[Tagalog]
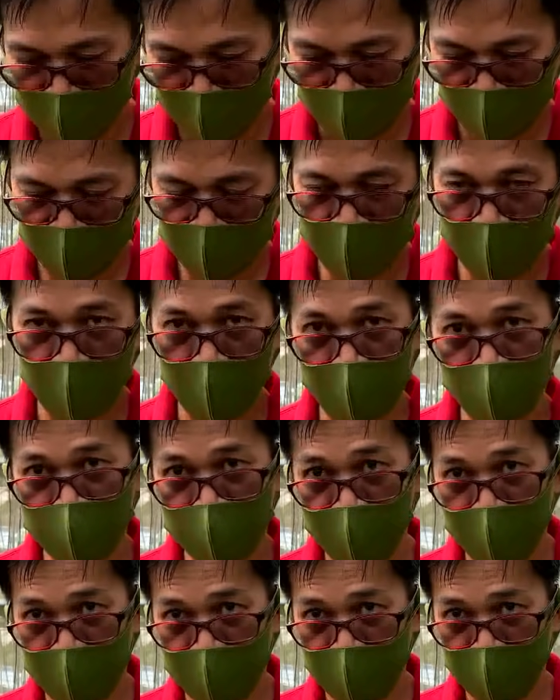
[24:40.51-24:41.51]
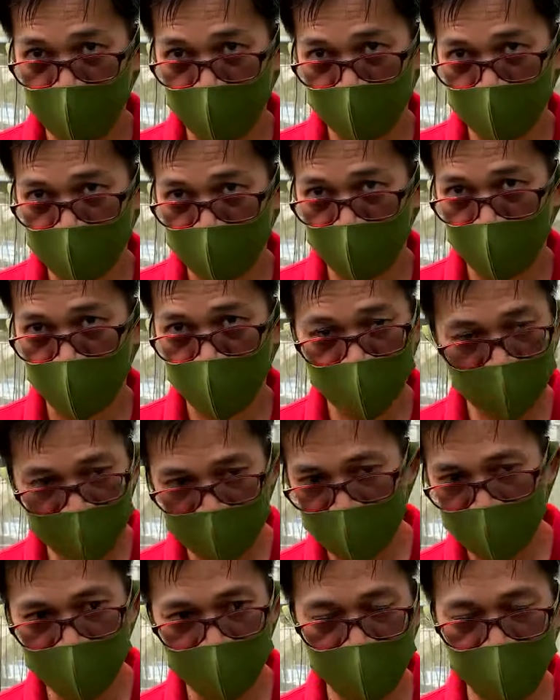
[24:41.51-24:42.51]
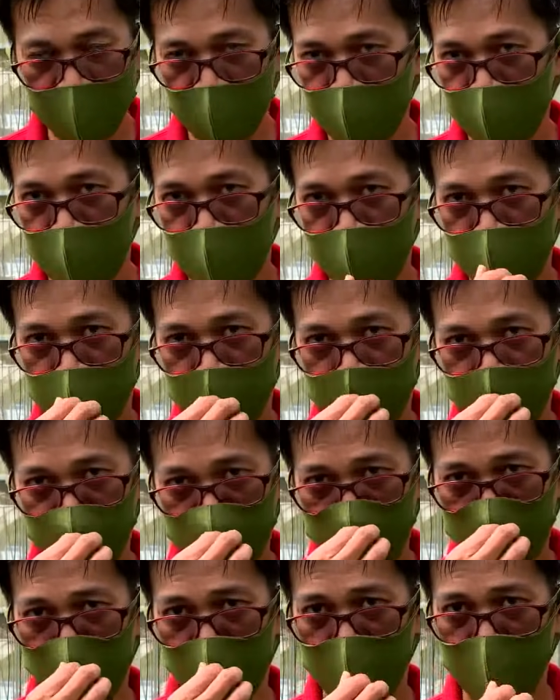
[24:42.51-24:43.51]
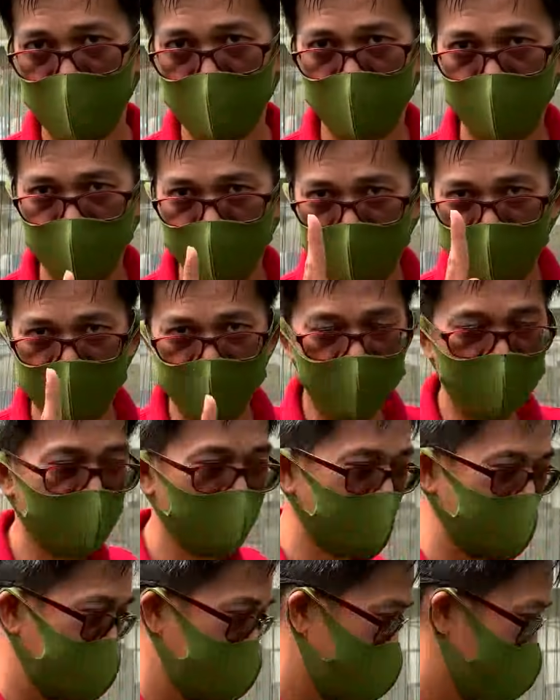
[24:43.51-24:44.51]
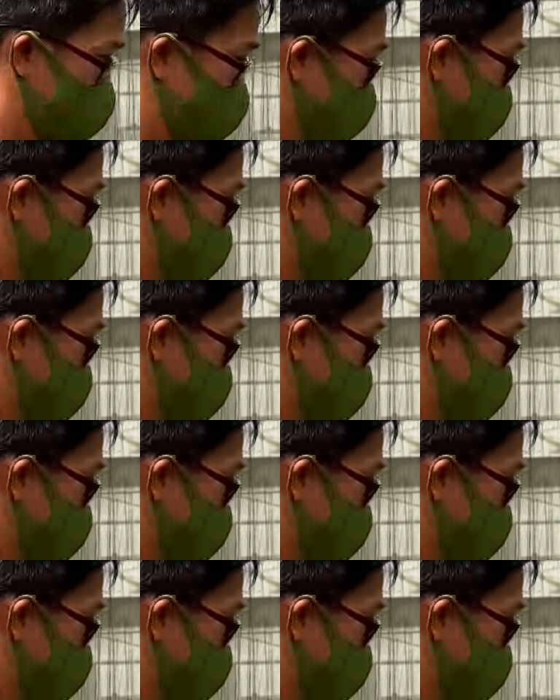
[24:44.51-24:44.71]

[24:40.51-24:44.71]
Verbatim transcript: may dalawa sila o tatlo, tatanggalin namin yung dalawa. Maintain one lang.